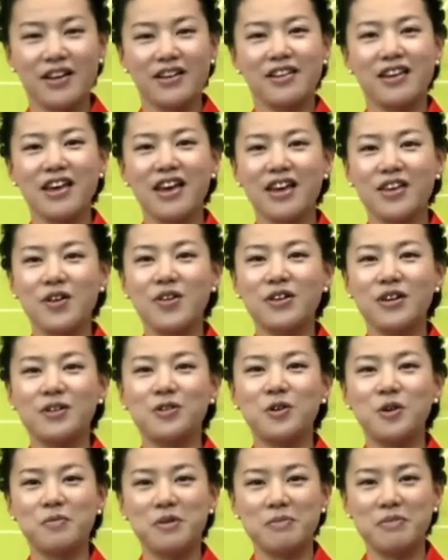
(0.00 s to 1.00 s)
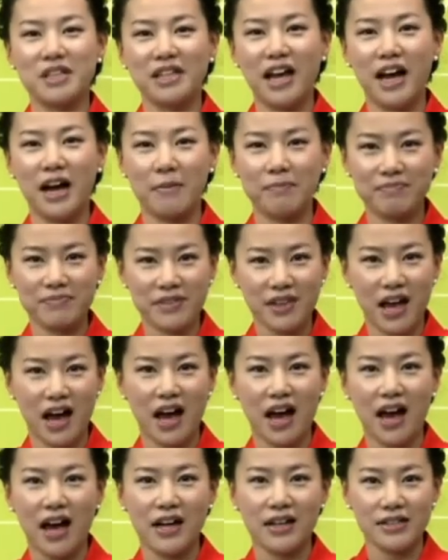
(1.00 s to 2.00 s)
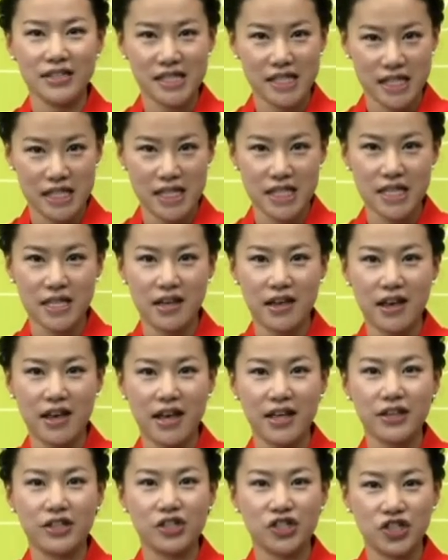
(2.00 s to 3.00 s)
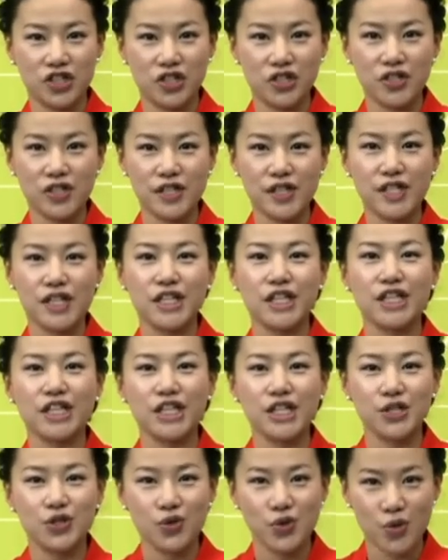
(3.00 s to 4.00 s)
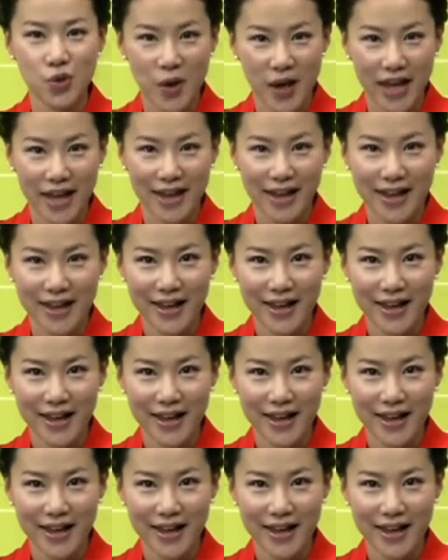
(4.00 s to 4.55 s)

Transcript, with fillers: 예, 17입니다. 他今年17岁.